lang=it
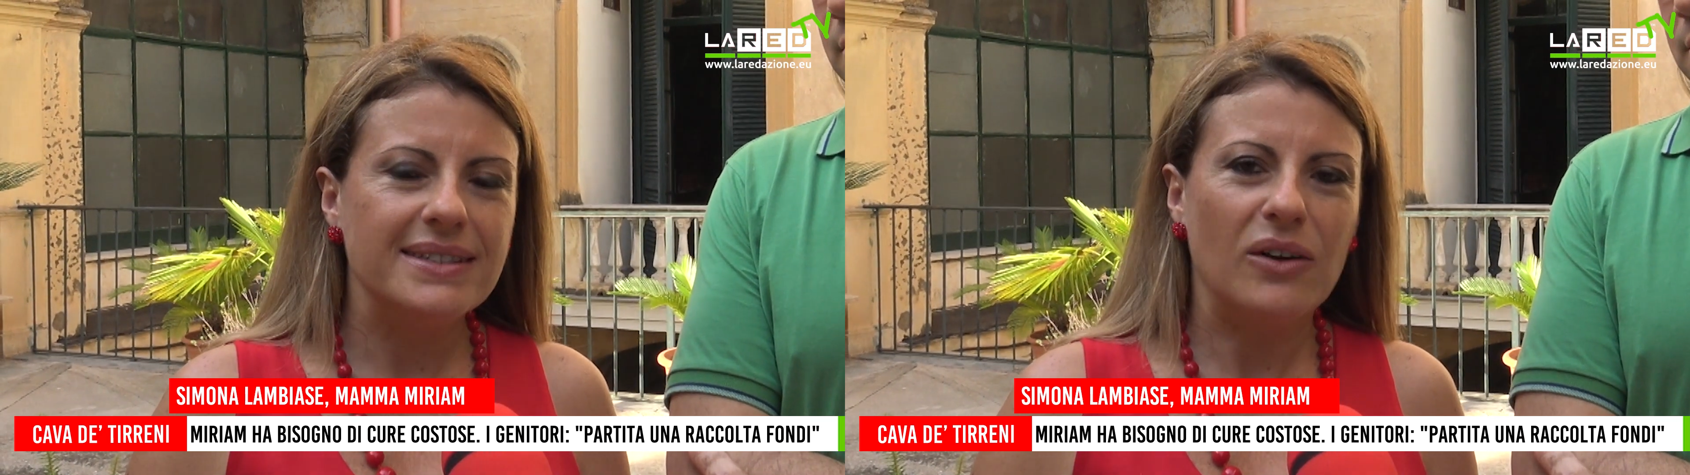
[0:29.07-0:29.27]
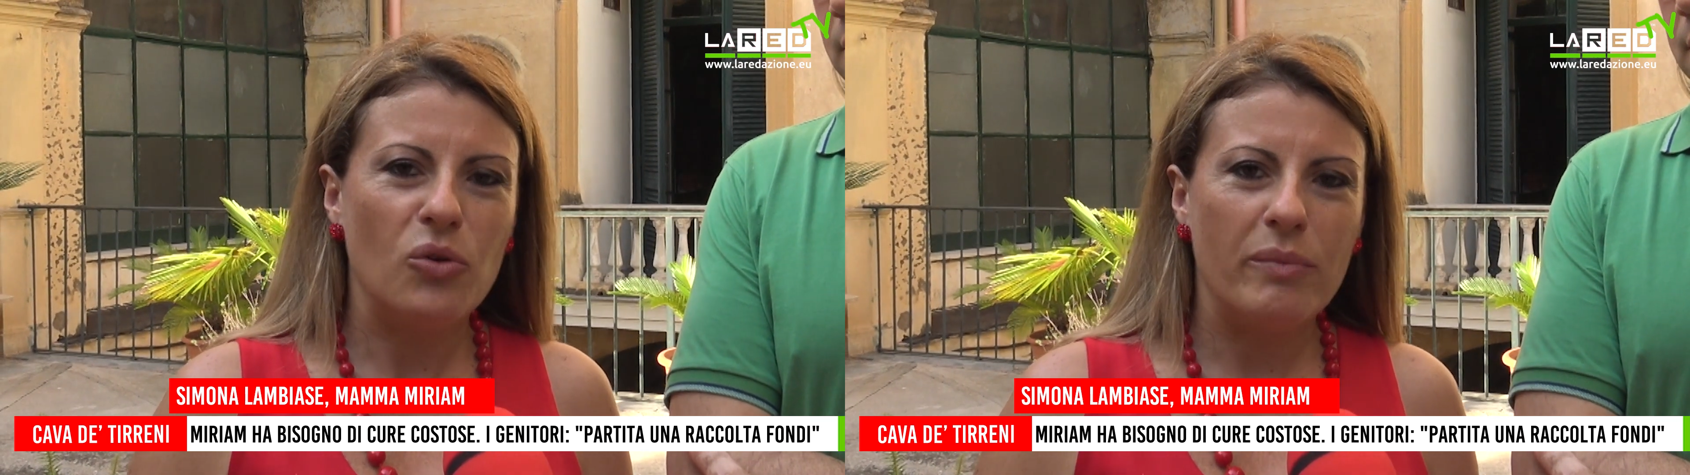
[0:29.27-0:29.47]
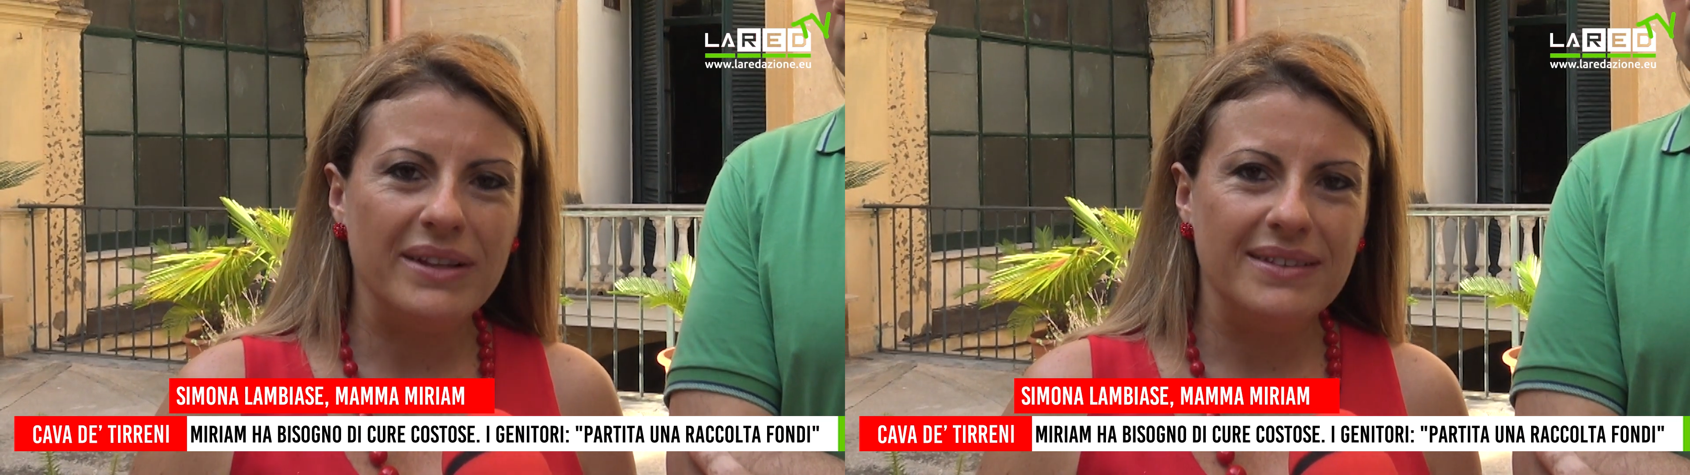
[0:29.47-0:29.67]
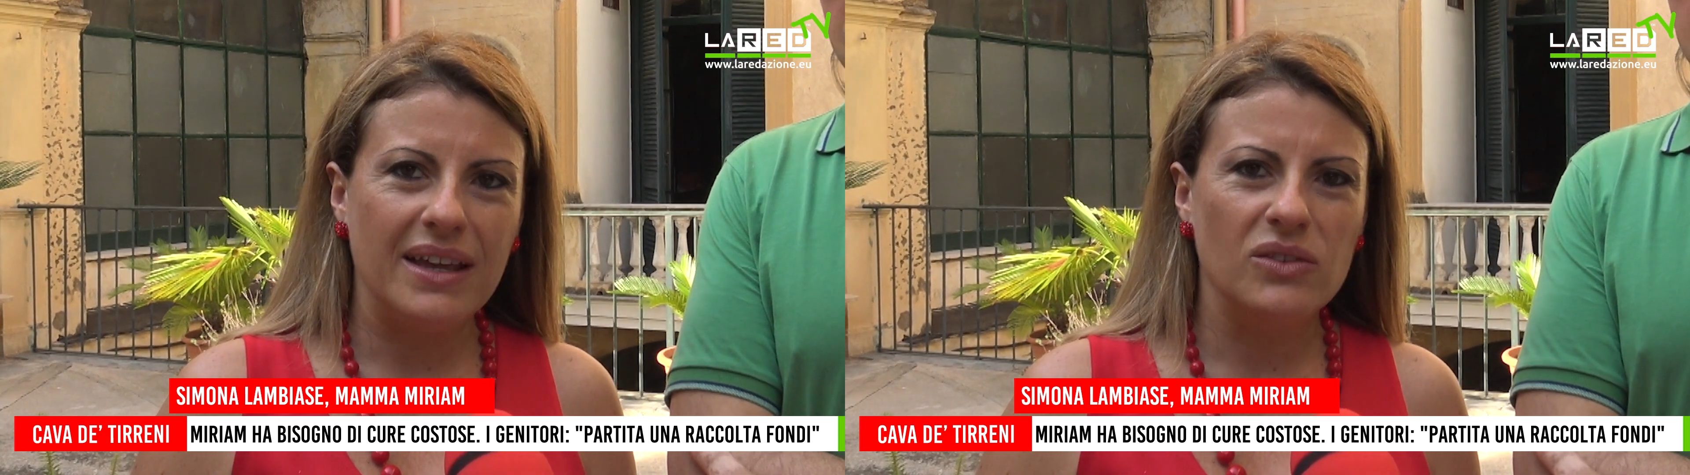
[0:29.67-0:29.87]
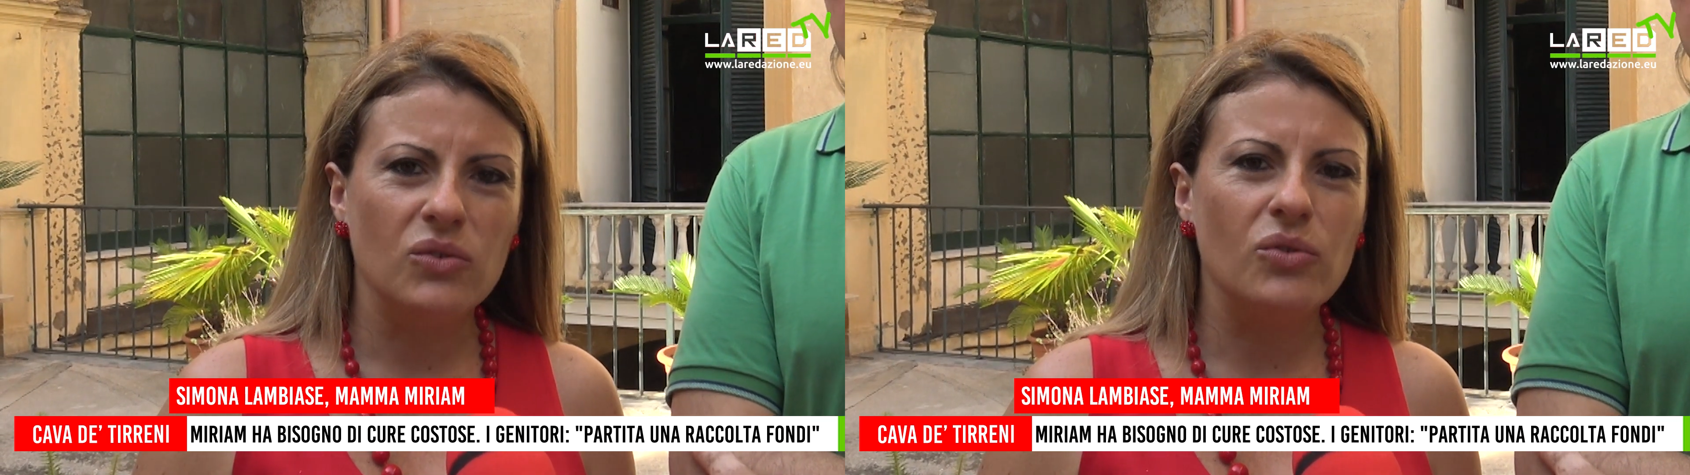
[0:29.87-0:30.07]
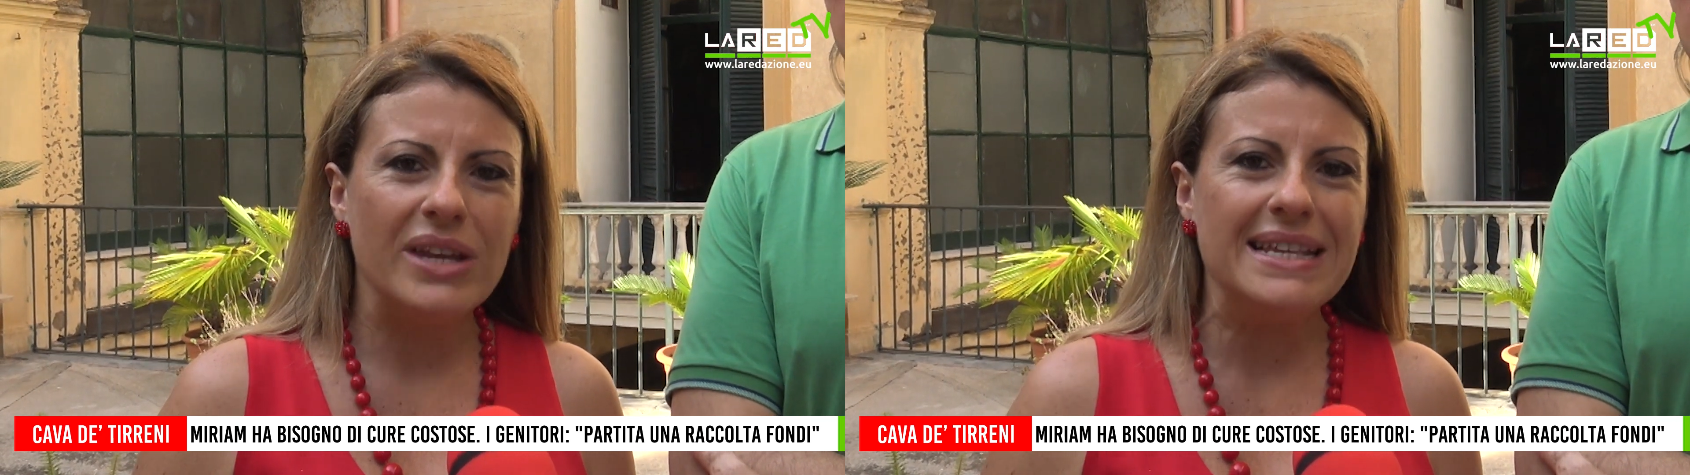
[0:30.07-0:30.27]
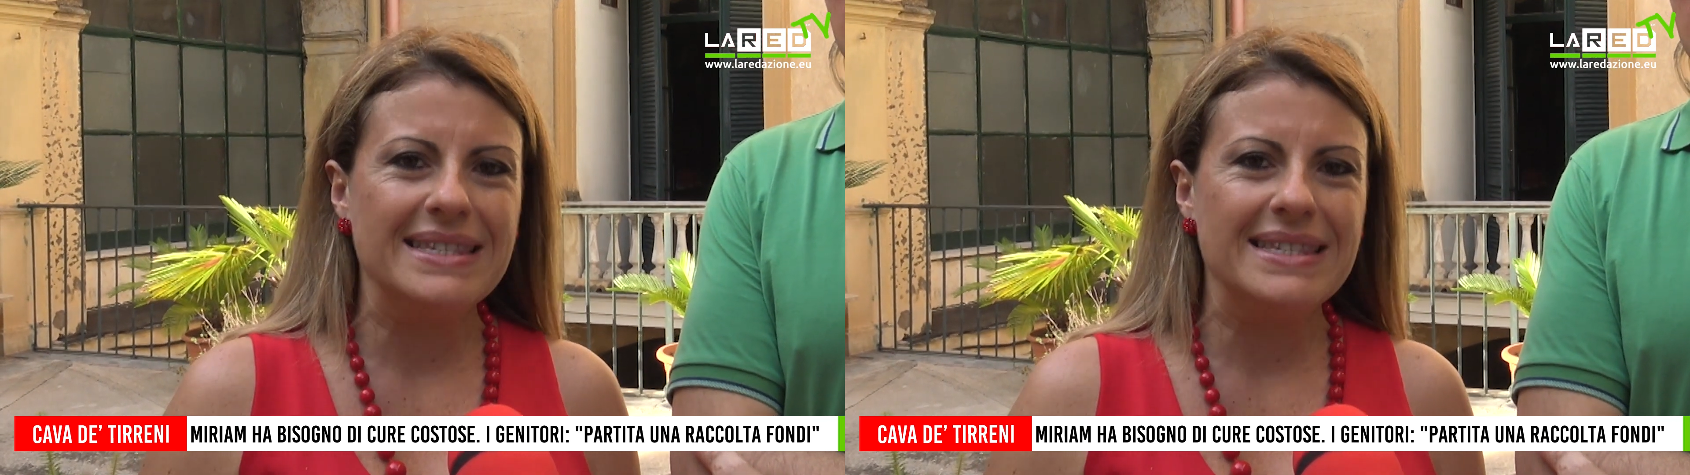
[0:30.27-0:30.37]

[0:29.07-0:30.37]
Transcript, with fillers: e sta combattendo con